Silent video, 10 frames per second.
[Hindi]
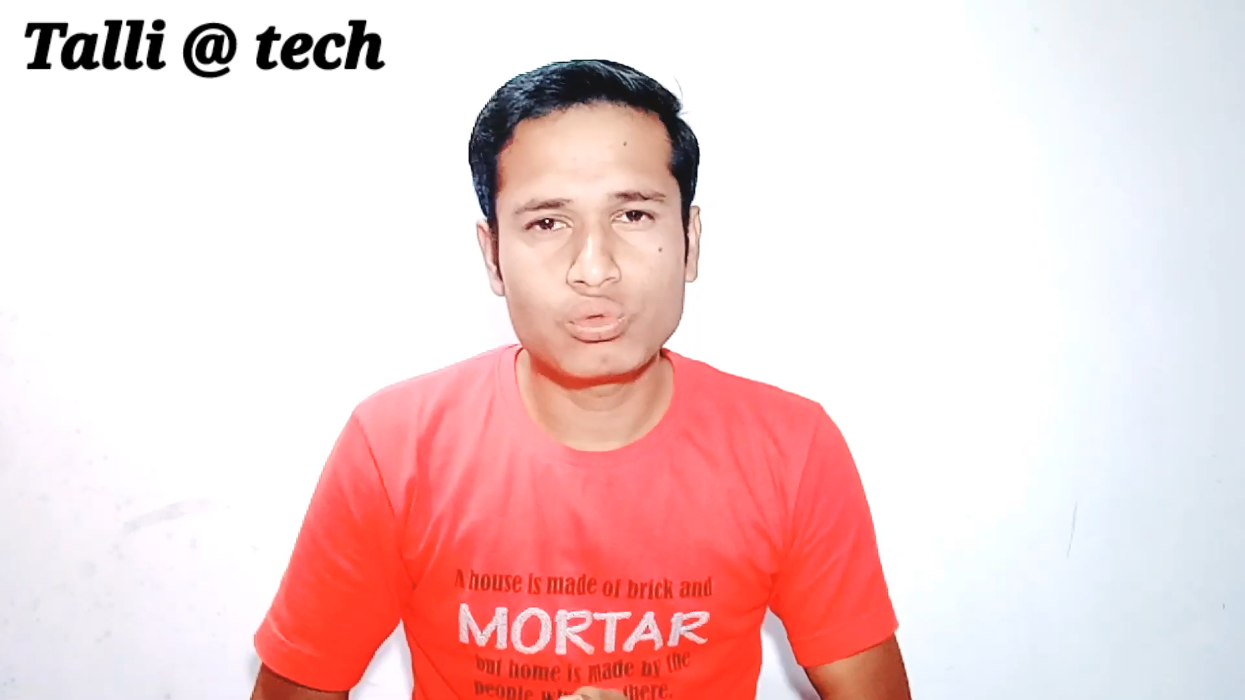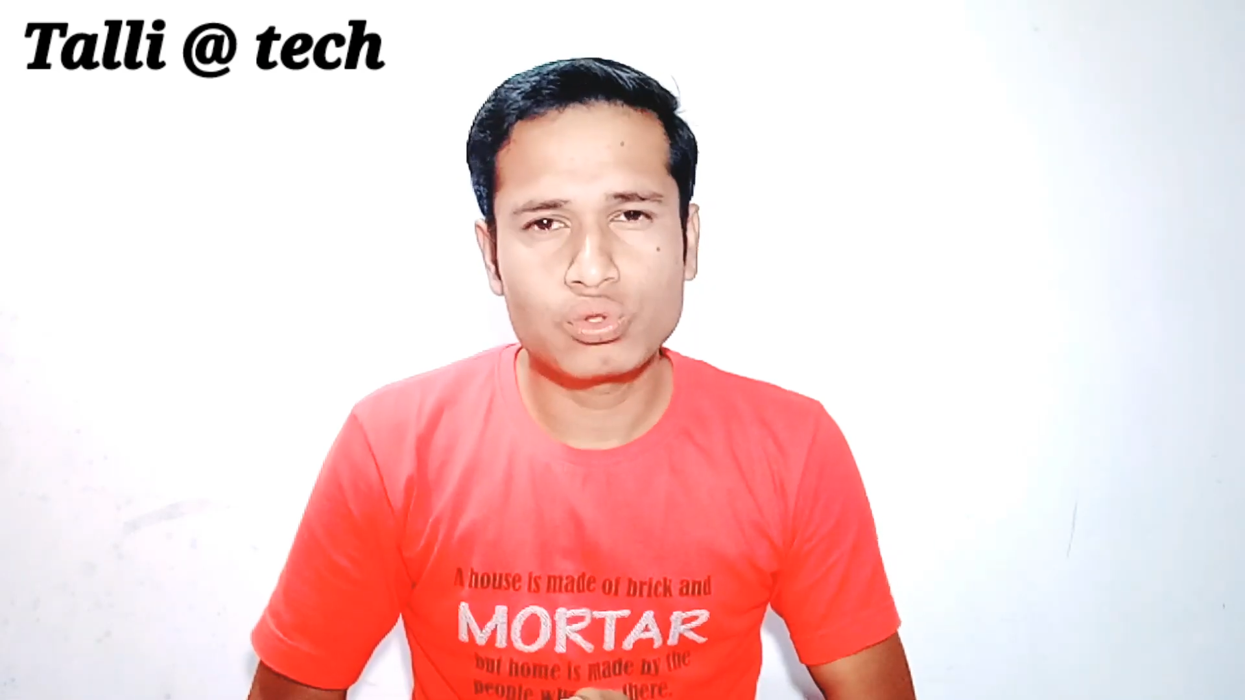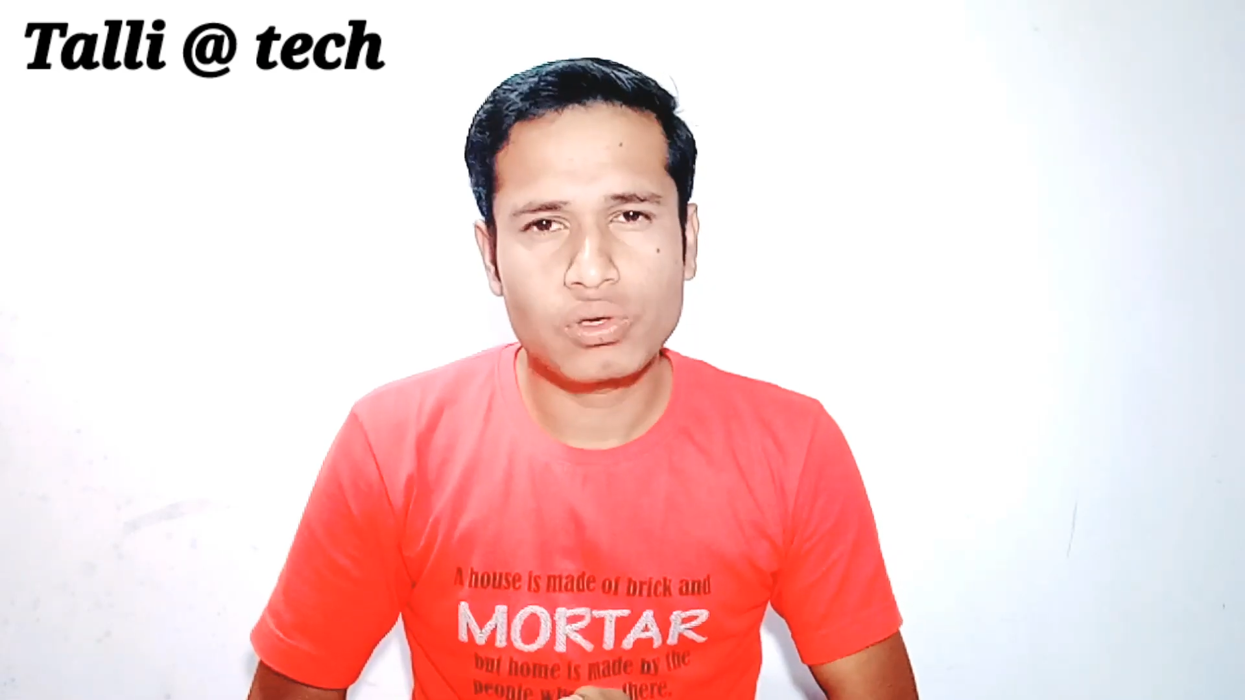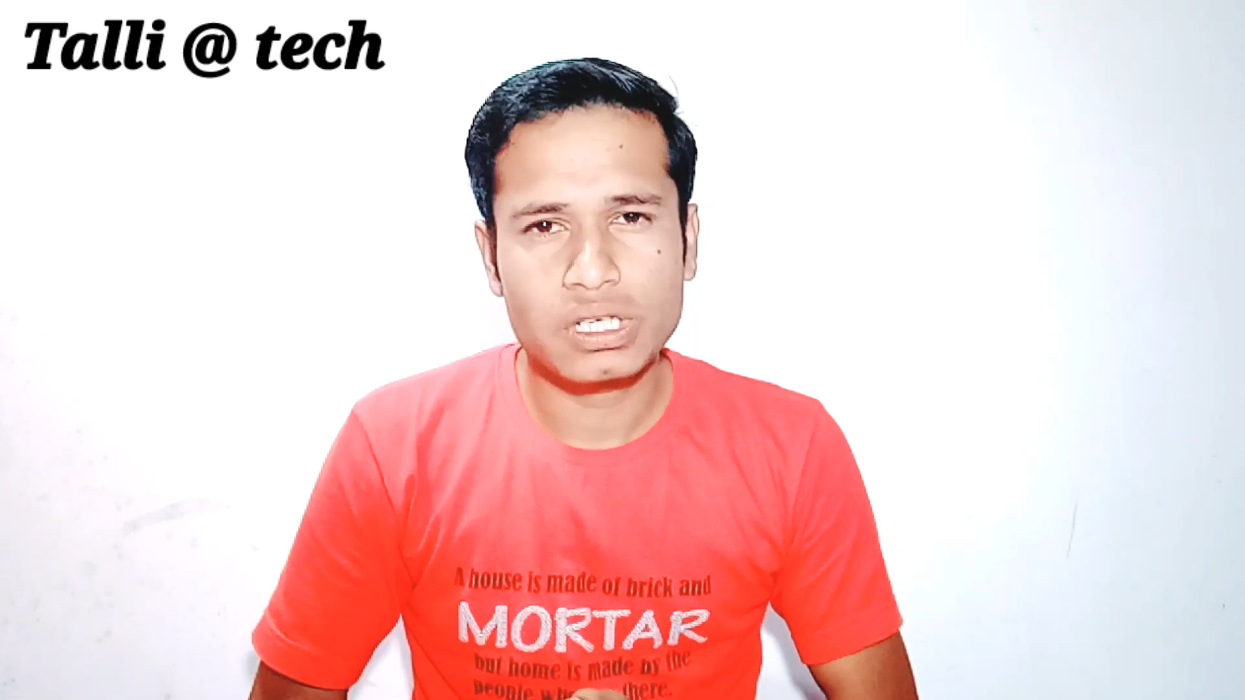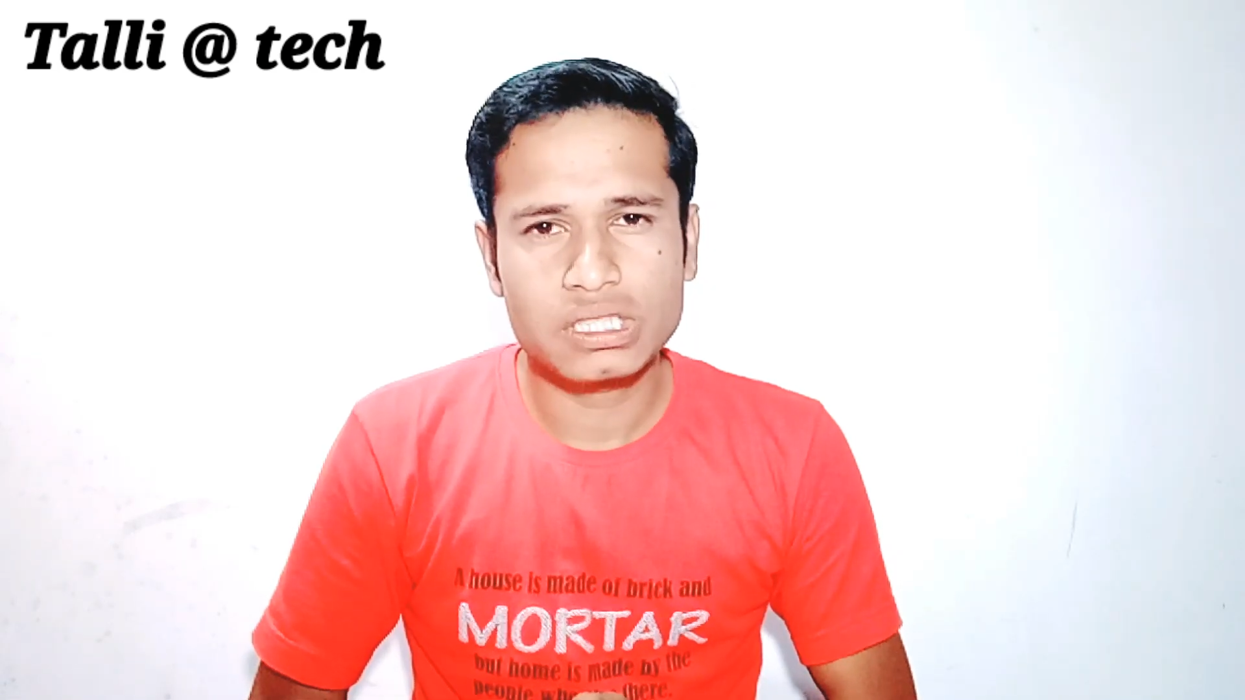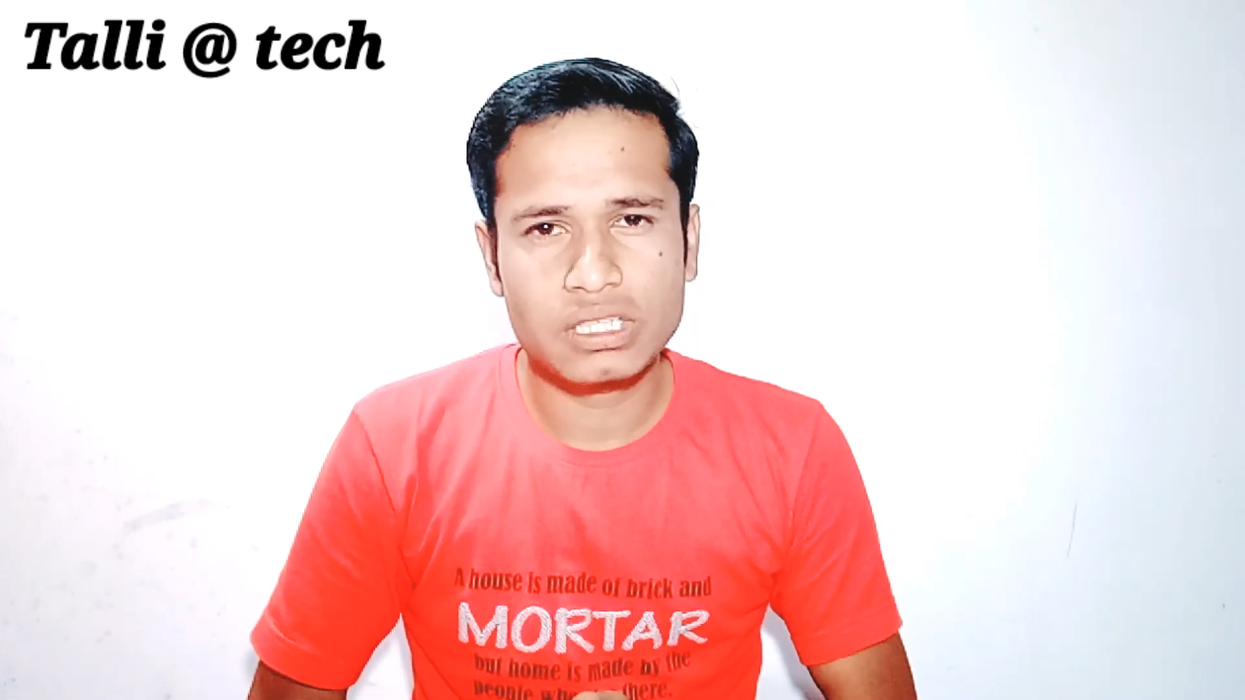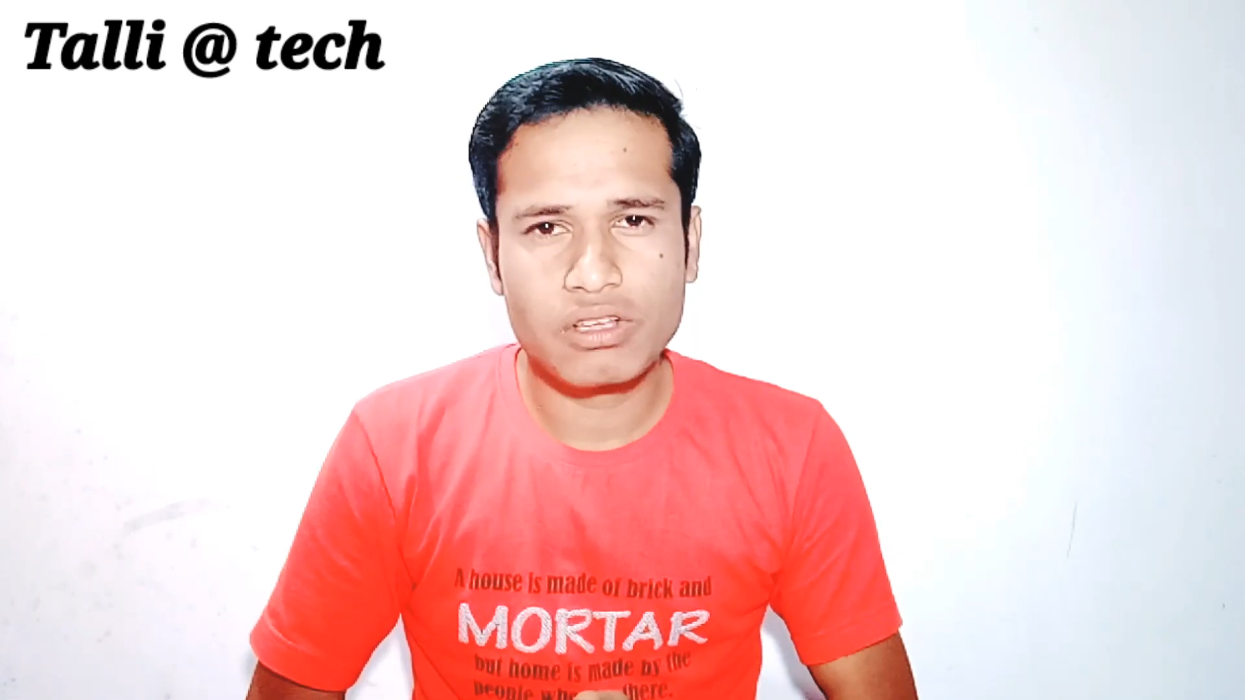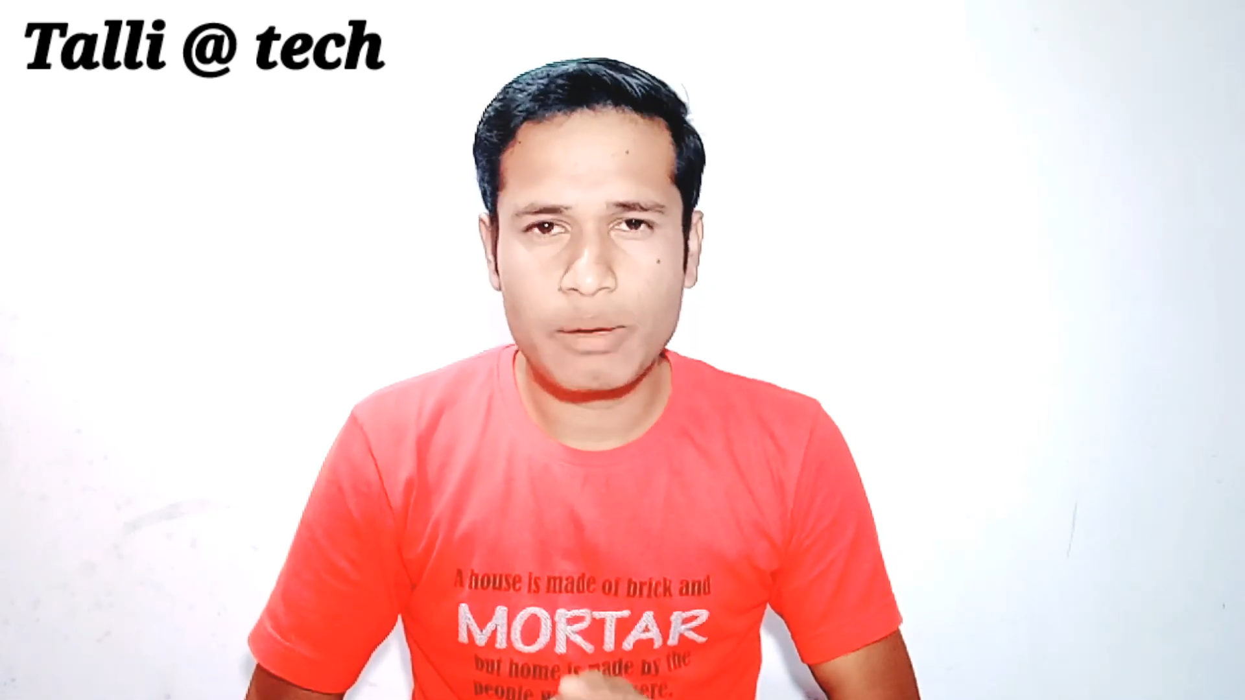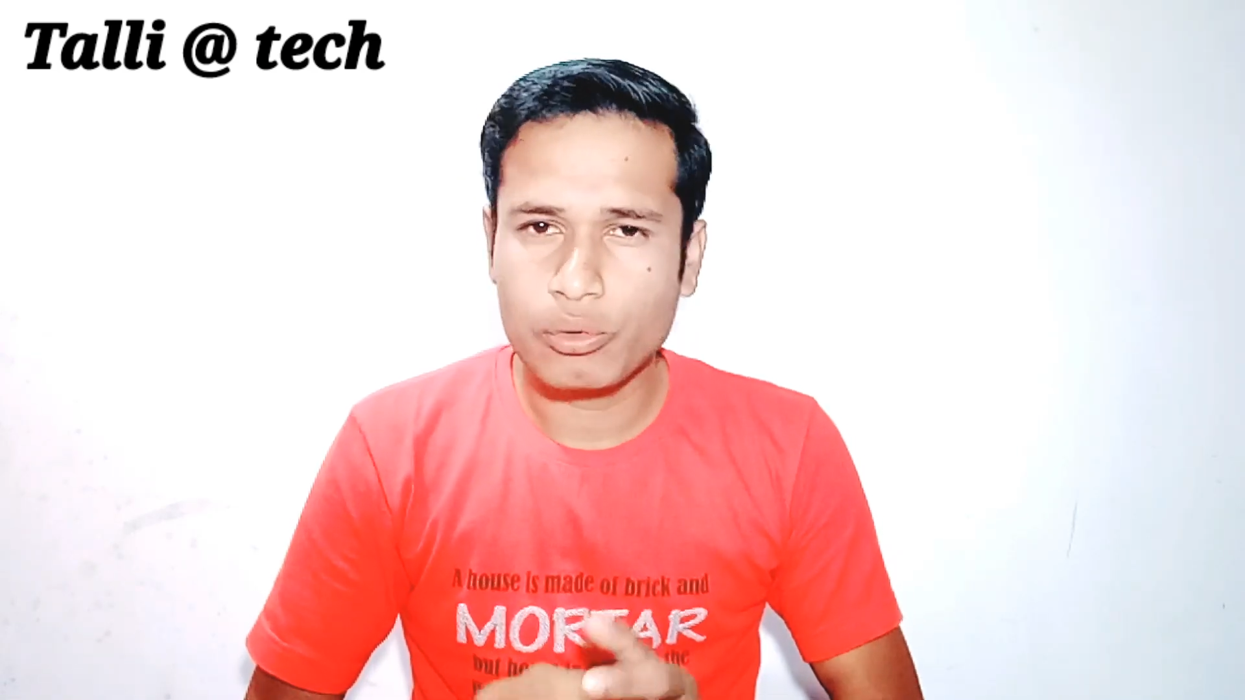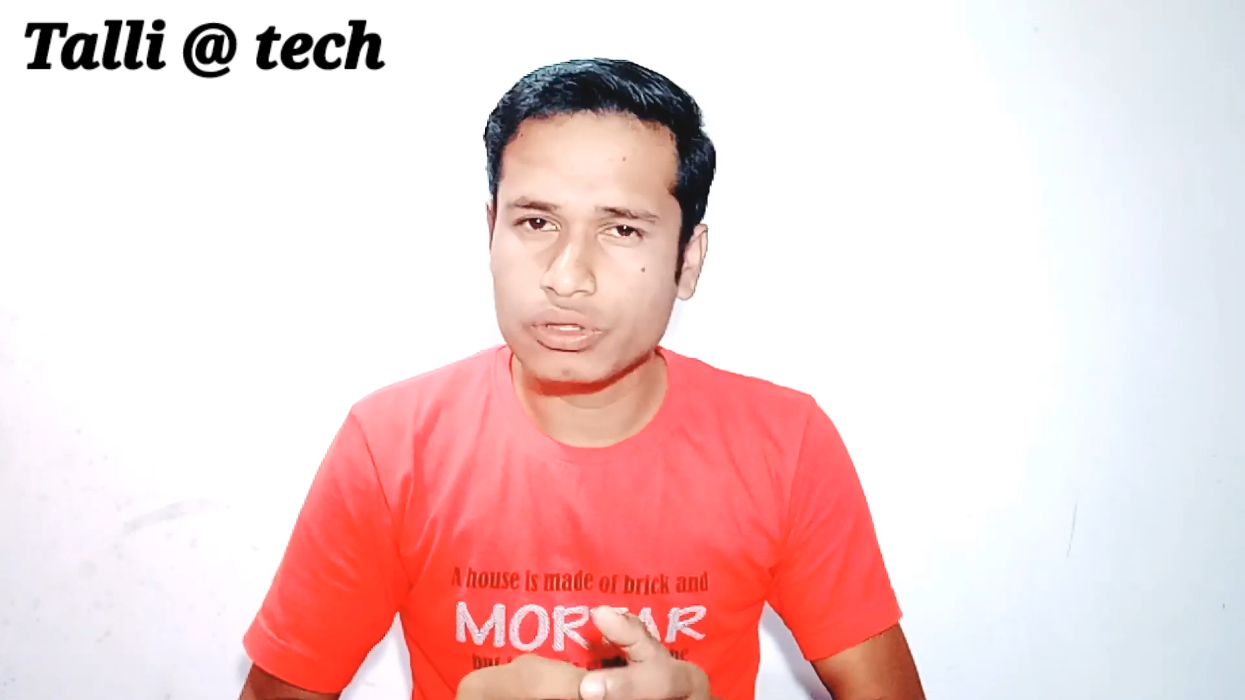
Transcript: यूज़ करना चाहते हो आप